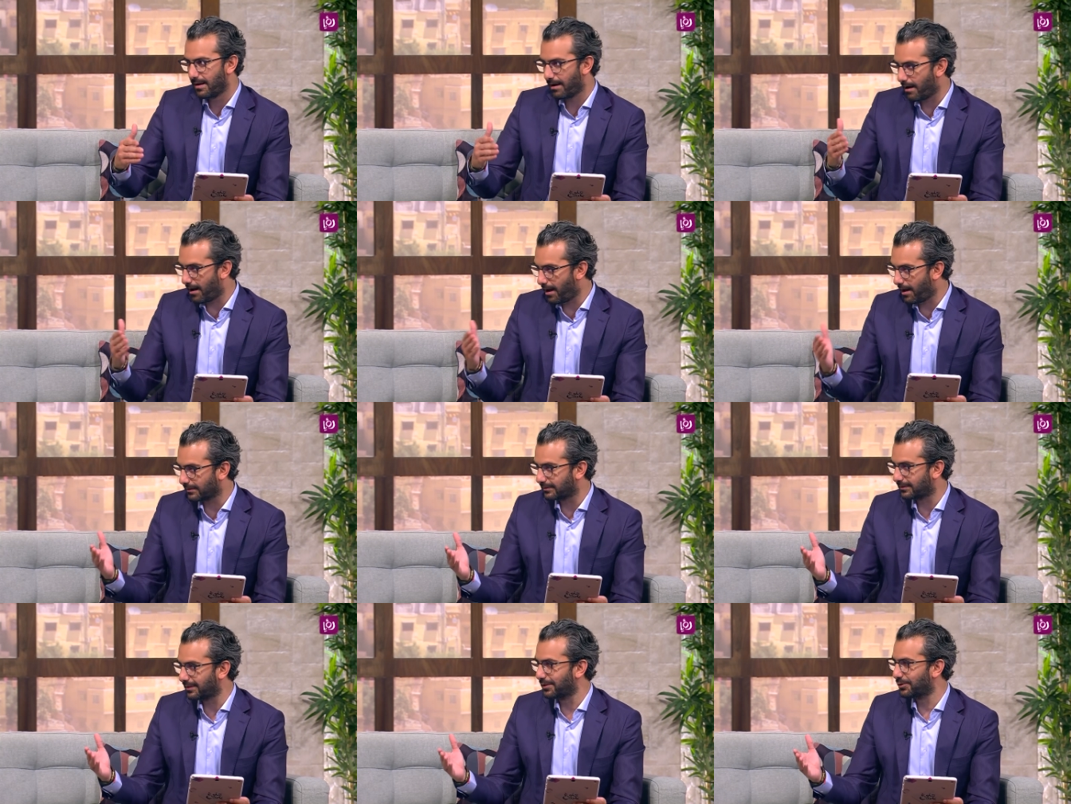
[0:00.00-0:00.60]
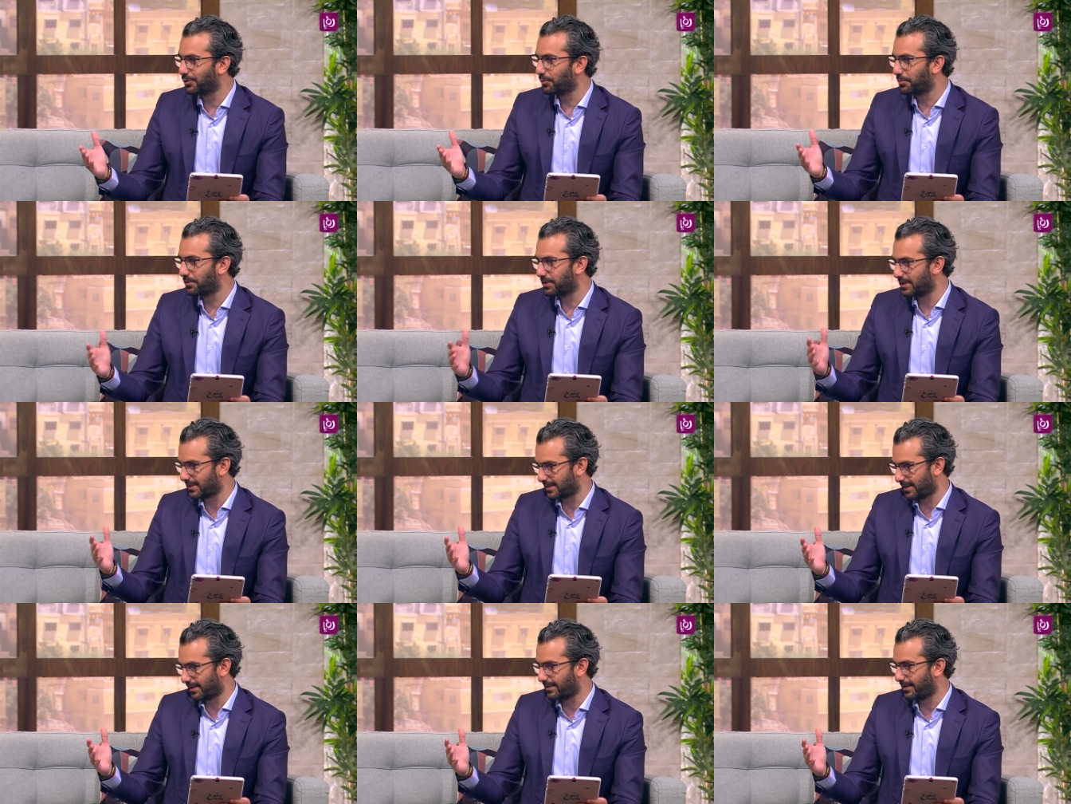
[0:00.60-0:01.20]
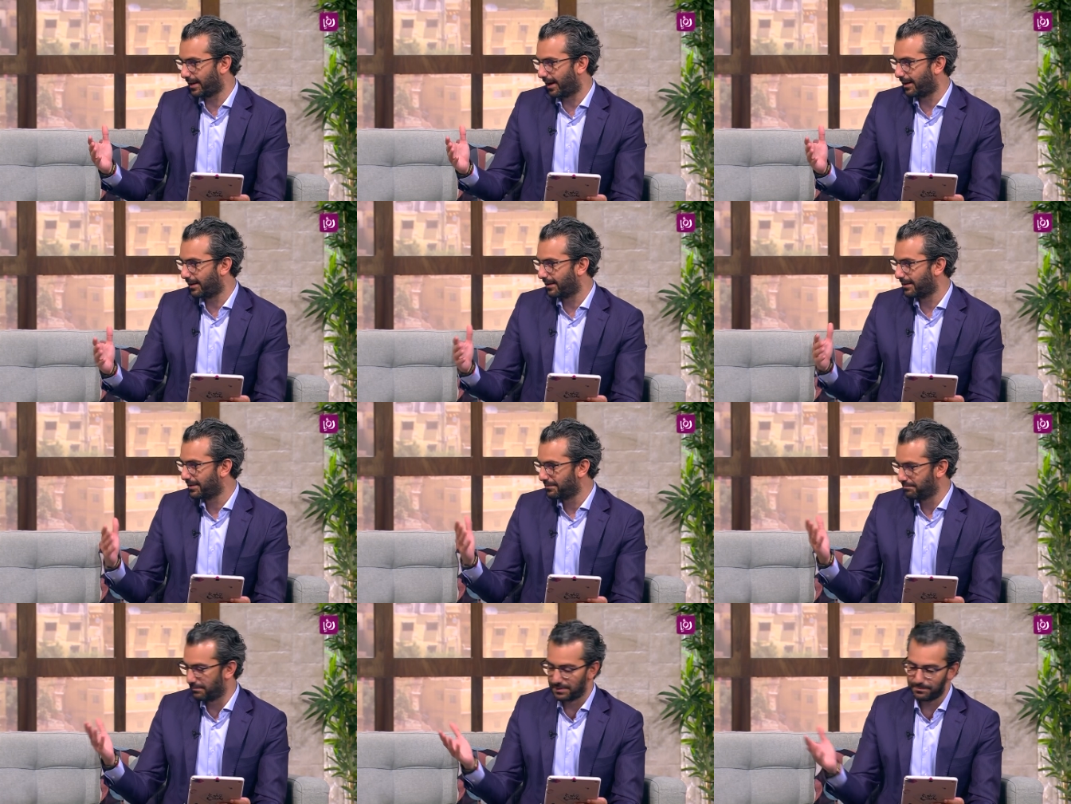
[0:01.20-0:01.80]
أعطي نبذة سريعة
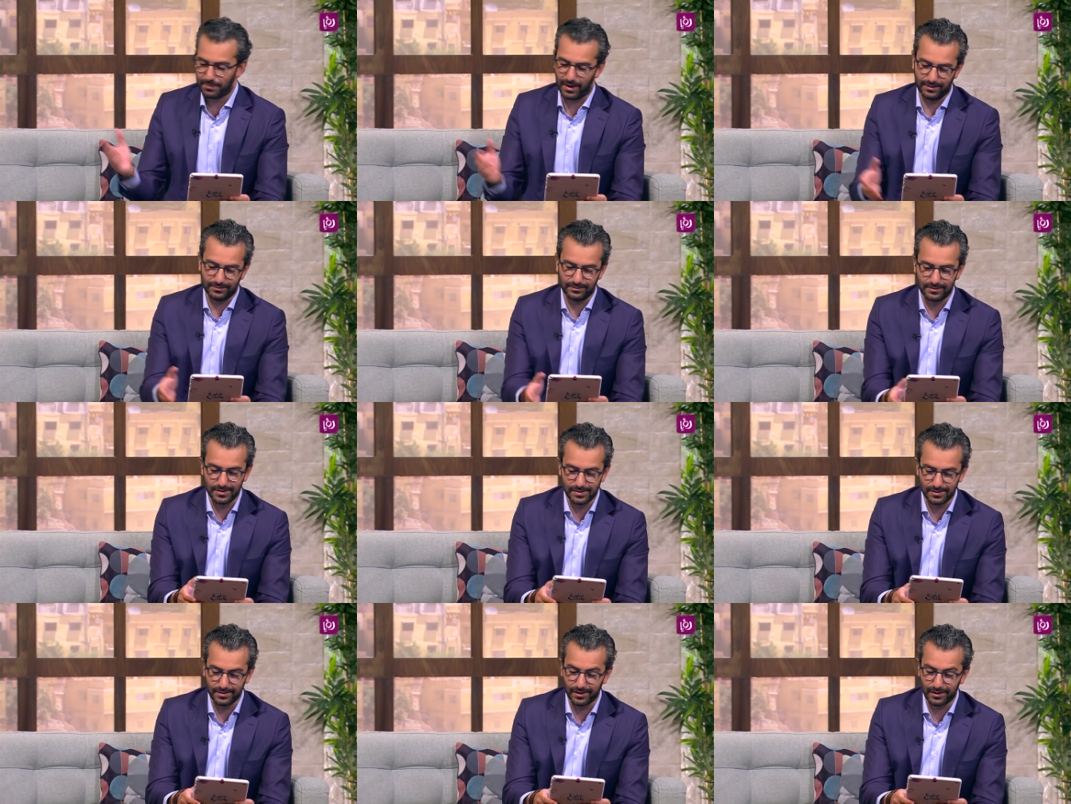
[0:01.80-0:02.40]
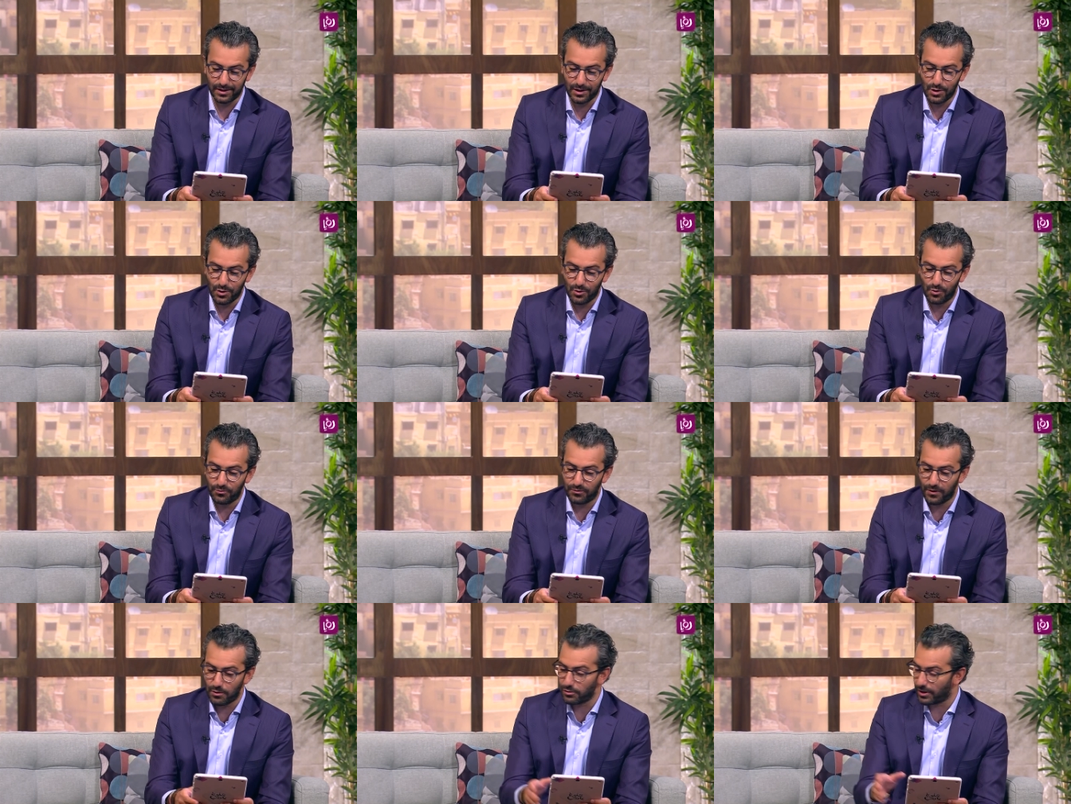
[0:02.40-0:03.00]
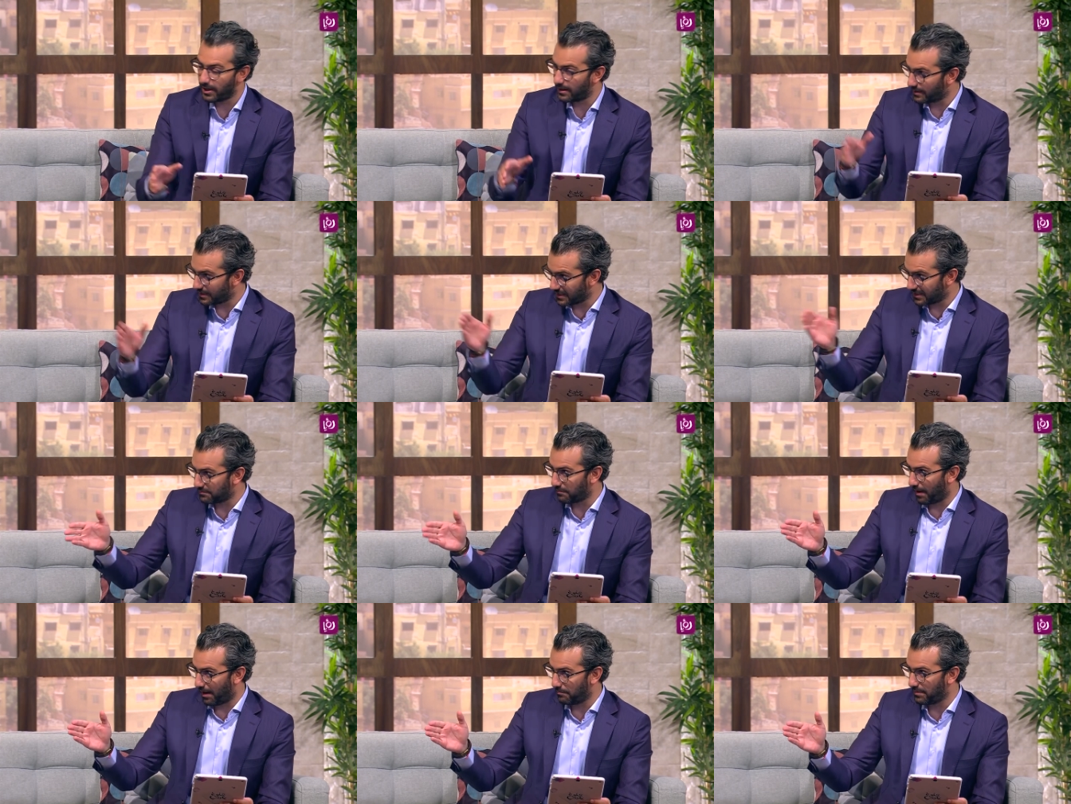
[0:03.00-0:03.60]
تمام. من بعد إذنك وفورا
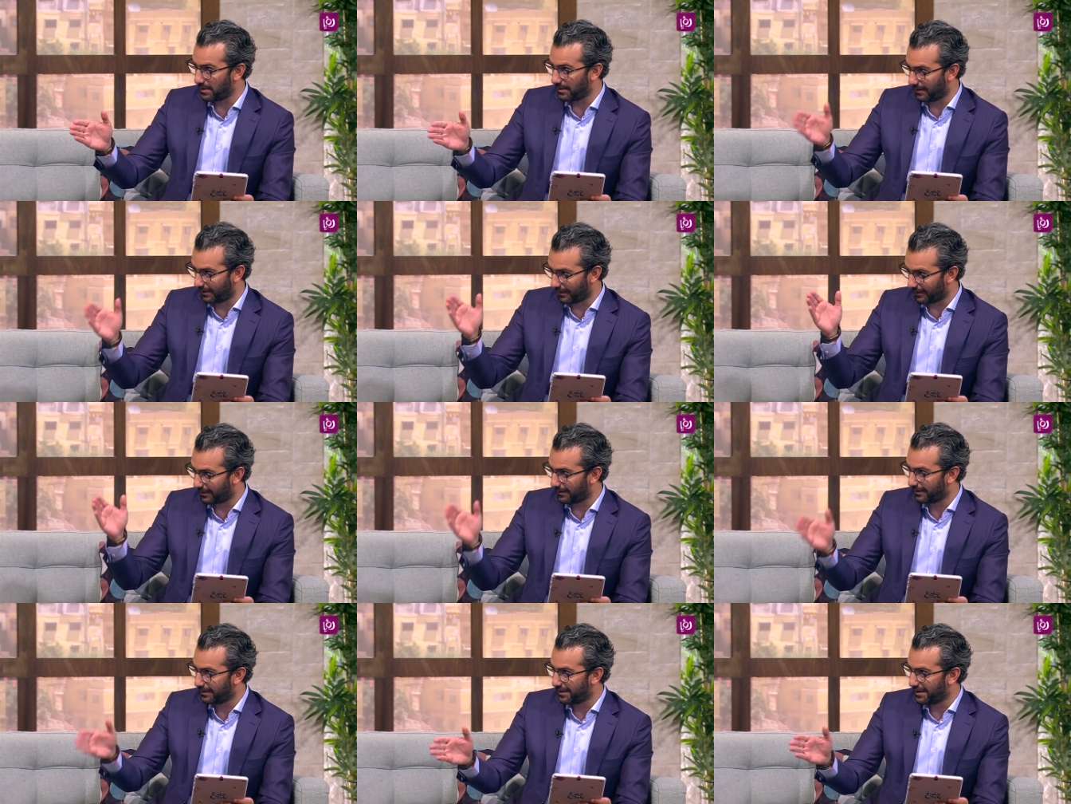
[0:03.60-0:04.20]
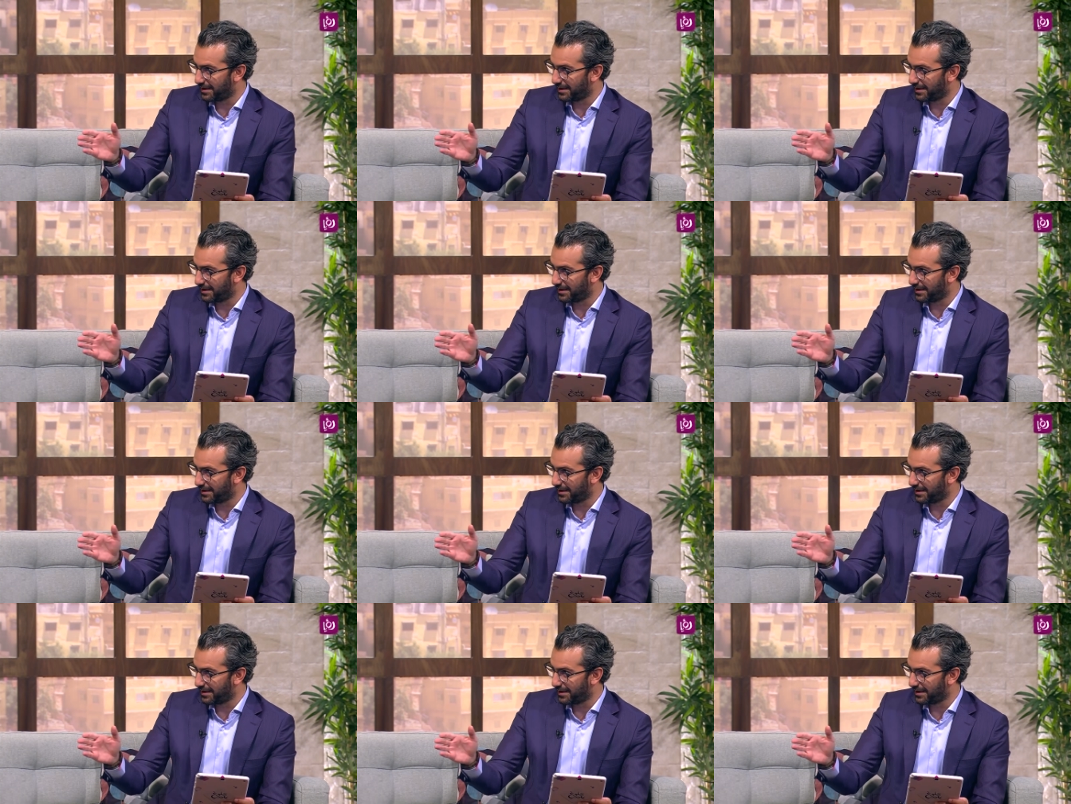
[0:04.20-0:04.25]
نسمع منك